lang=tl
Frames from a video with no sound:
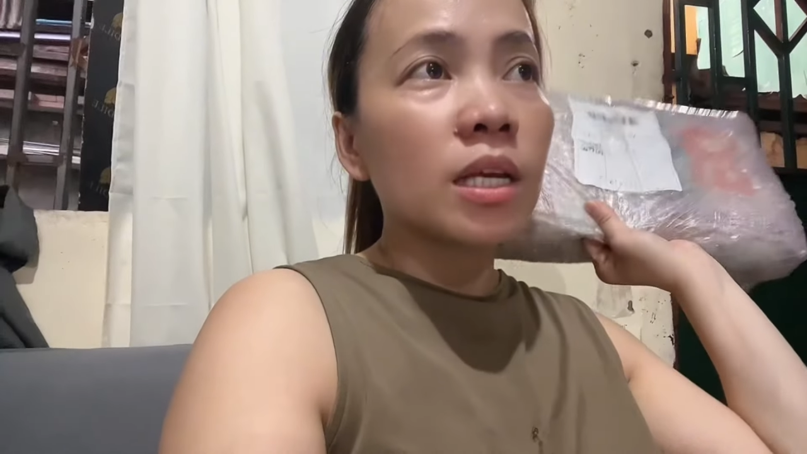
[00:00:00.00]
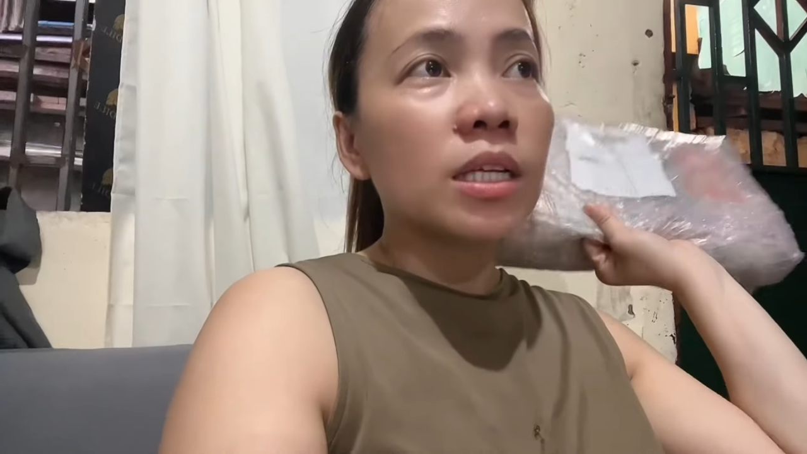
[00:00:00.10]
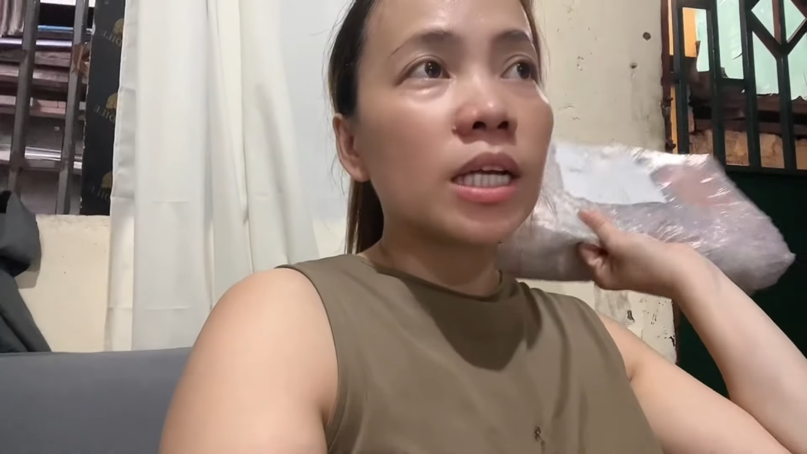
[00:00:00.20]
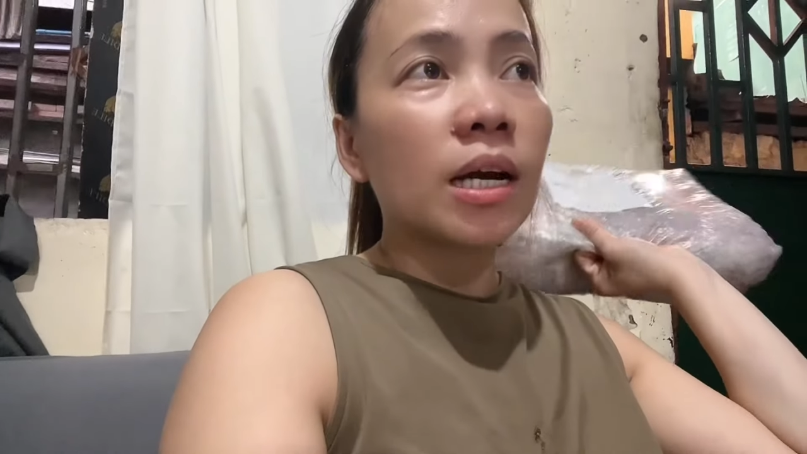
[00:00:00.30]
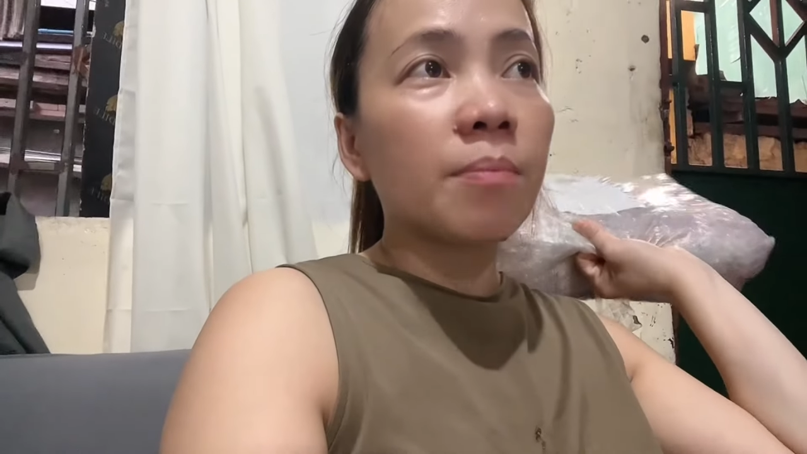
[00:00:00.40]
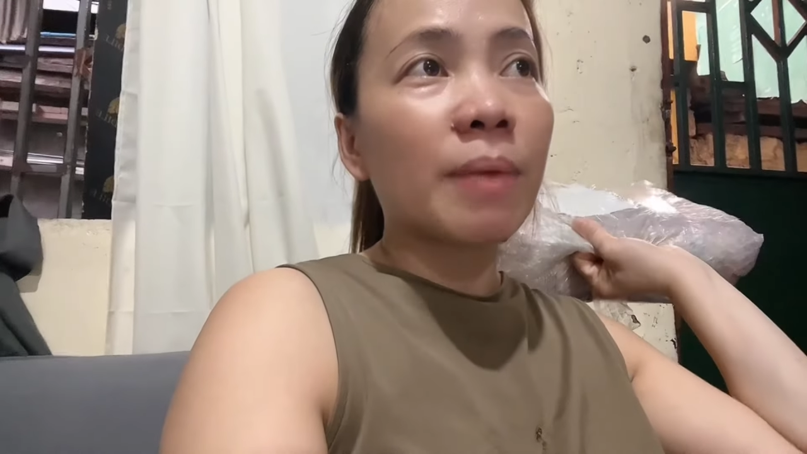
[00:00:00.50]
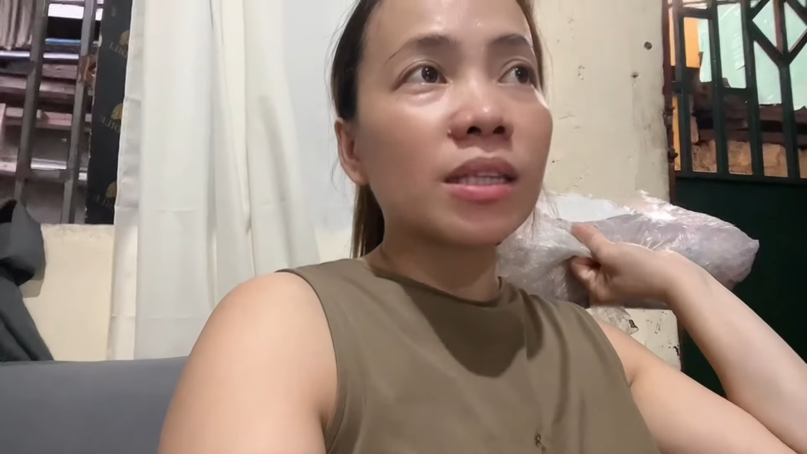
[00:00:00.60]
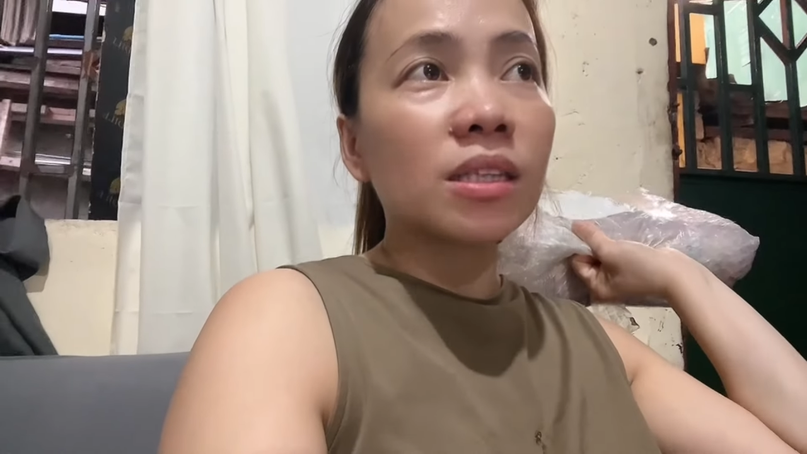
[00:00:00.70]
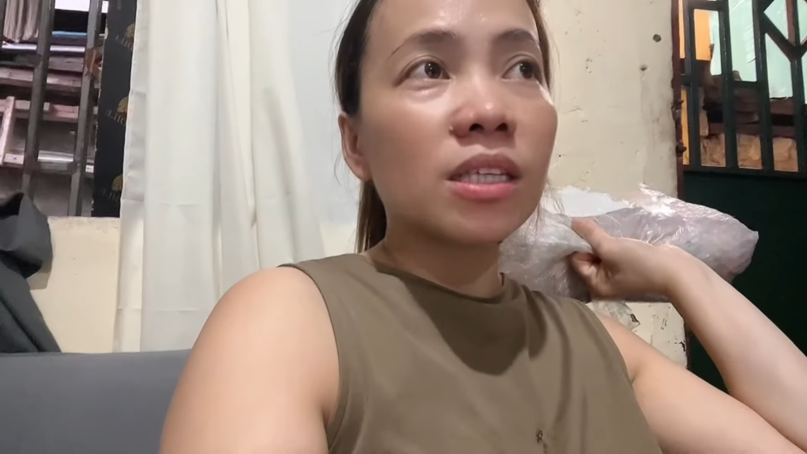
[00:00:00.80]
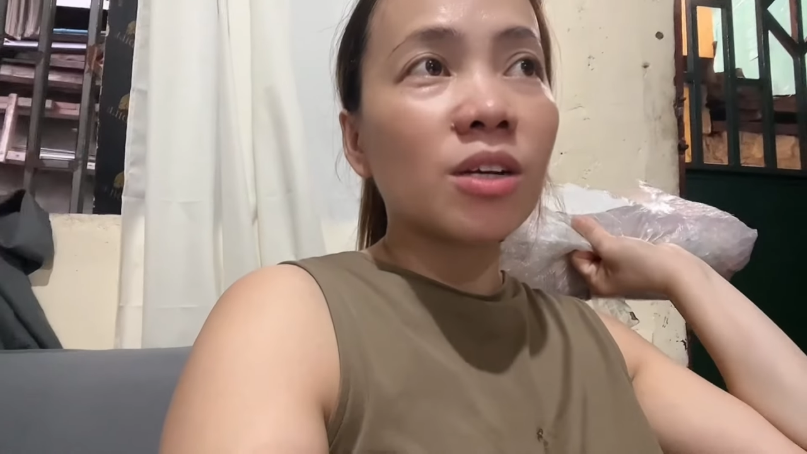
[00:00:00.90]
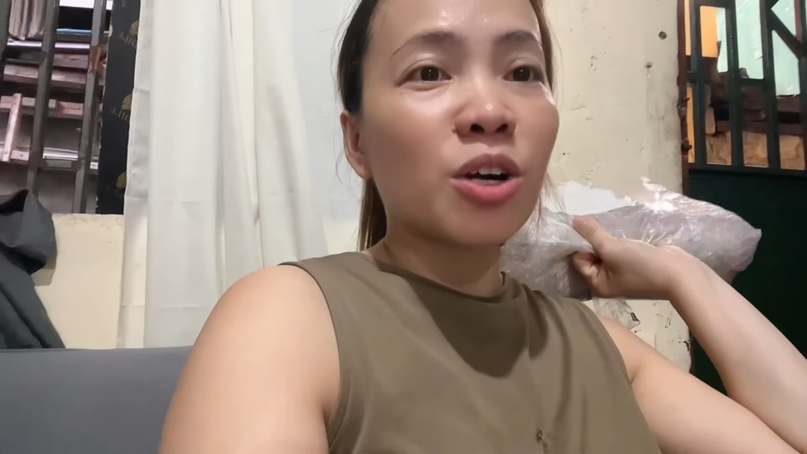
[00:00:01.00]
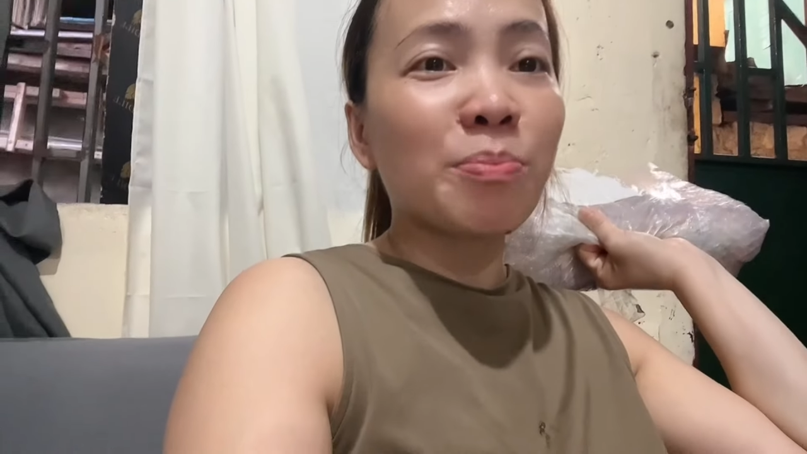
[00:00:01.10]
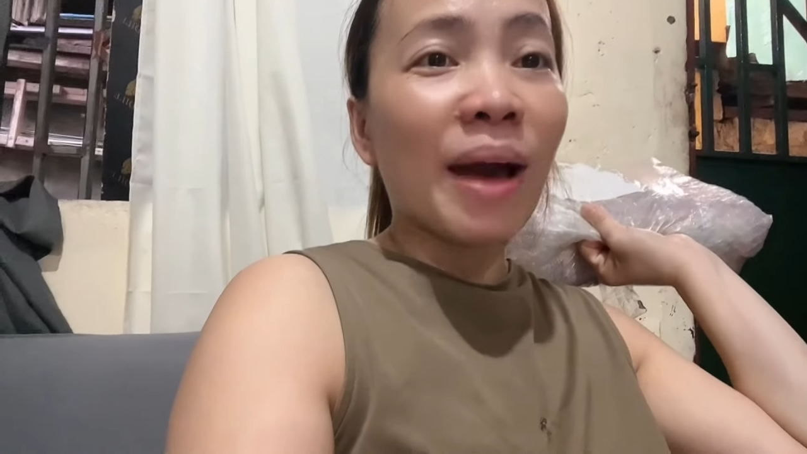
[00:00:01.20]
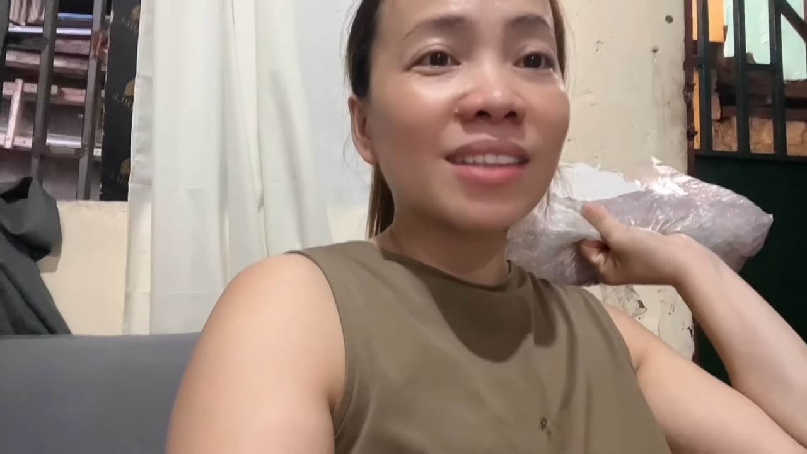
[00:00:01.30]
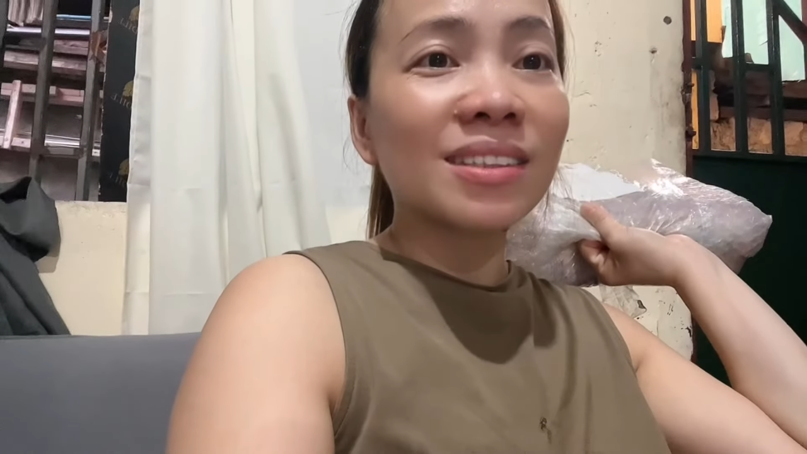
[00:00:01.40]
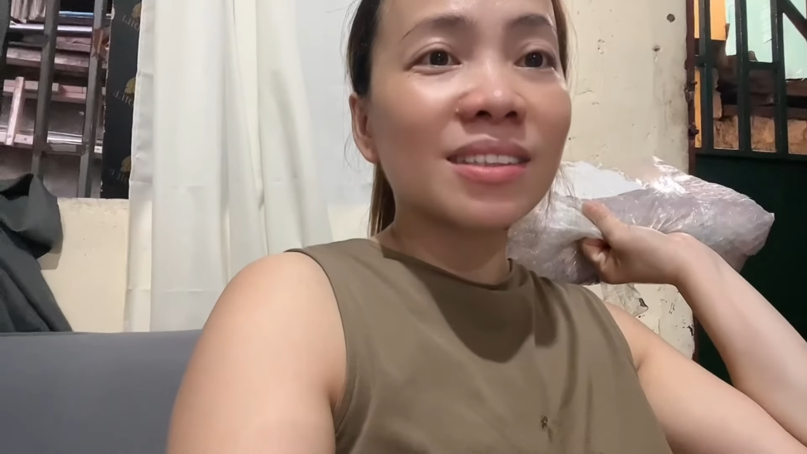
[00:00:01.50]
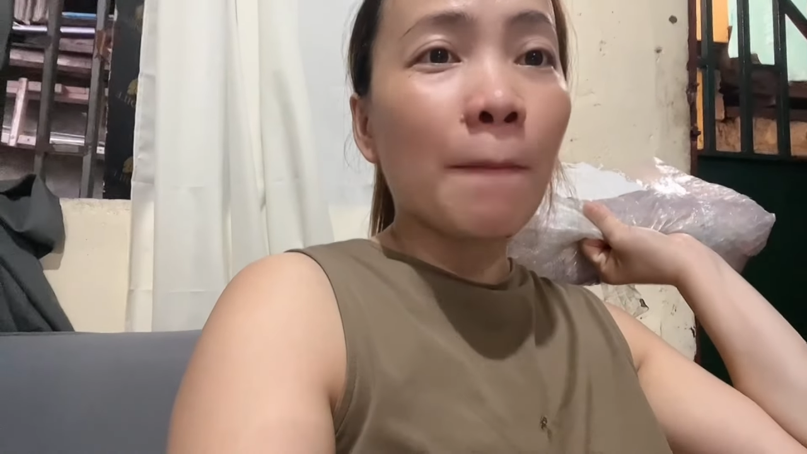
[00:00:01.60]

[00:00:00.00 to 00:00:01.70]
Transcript: na panty or pant,